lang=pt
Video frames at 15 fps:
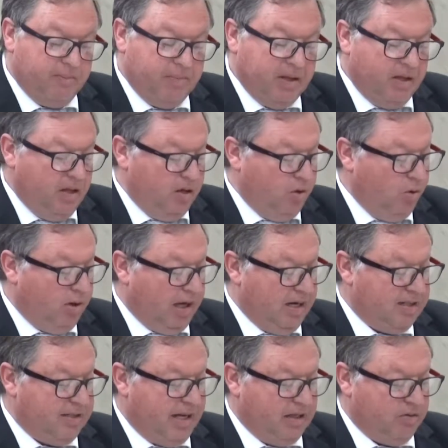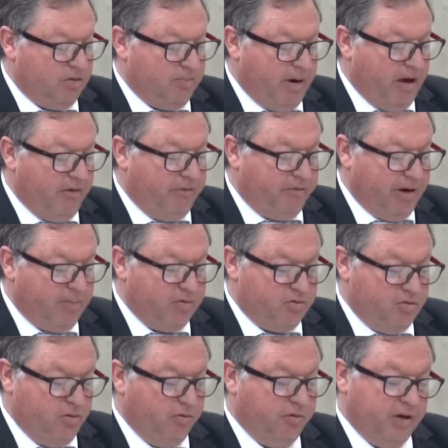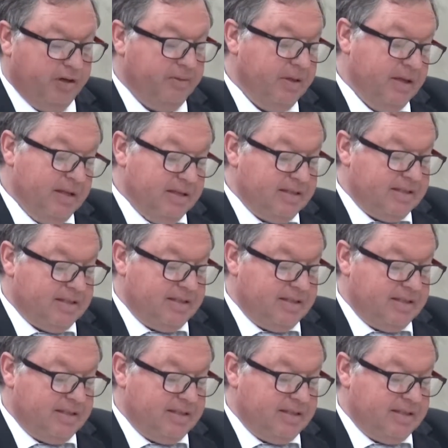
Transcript: ligada ao binário, que por hora está sendo